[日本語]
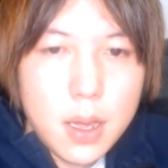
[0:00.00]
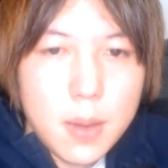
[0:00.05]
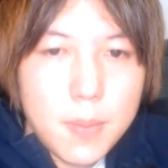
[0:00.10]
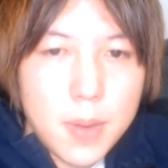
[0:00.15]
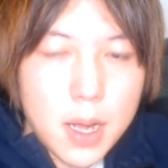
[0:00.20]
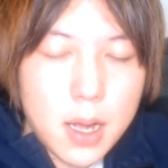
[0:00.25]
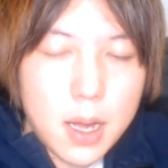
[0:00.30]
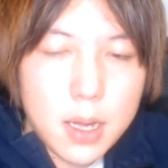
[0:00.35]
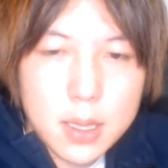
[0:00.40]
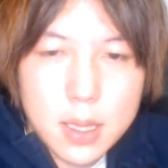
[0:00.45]

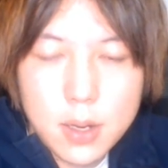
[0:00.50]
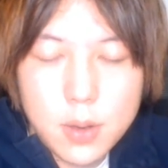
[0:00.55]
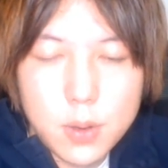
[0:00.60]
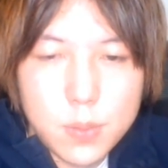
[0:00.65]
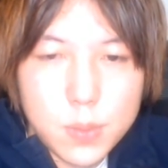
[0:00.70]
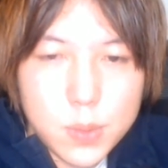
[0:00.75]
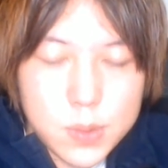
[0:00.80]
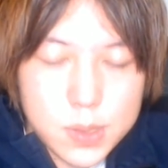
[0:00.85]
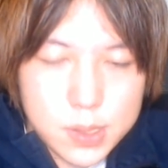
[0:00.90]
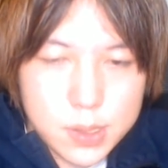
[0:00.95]
まあ肩を
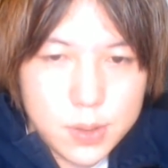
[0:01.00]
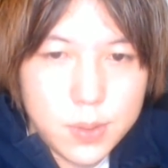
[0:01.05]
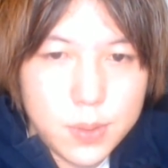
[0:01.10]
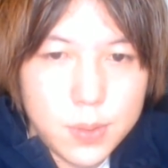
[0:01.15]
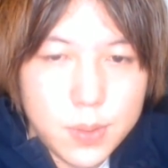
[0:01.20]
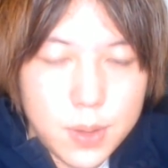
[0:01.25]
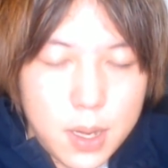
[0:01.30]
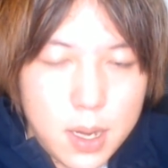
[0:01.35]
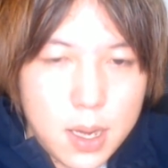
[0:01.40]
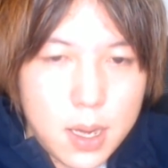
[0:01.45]
持つ
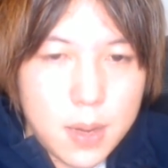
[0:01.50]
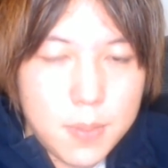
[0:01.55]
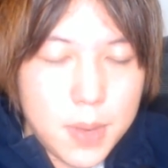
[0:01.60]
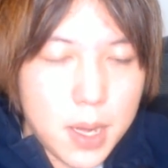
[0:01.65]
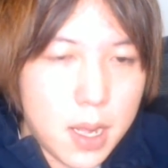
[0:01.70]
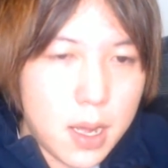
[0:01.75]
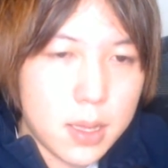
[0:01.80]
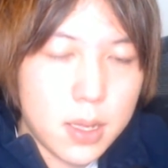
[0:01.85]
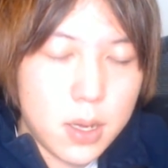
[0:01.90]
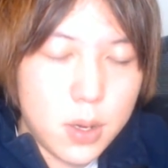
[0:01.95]
ようなま
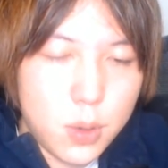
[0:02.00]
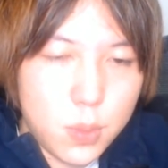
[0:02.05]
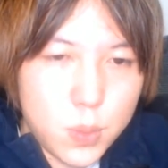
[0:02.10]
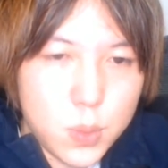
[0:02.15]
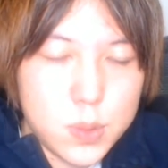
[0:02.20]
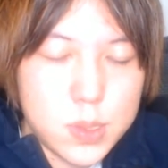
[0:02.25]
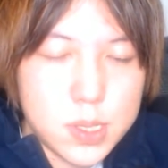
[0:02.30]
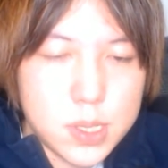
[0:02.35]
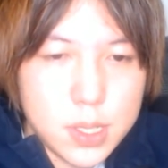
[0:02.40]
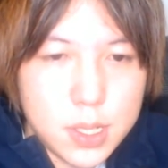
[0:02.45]
あ肩を
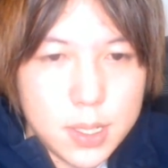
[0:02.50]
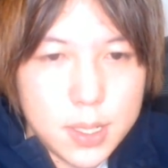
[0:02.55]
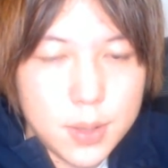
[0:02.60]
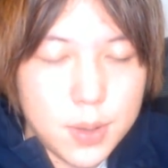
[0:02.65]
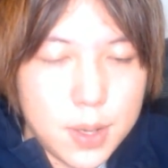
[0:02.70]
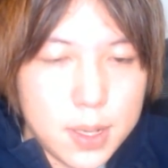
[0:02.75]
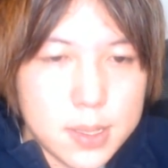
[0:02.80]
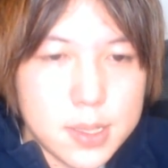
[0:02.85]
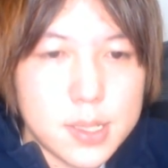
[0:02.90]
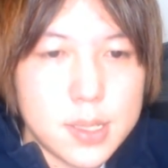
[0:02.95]
持ちすぎて
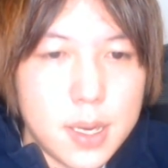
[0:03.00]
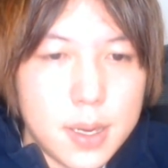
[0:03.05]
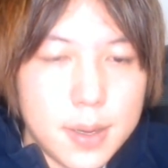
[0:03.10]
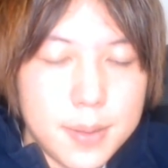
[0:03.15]
る発言。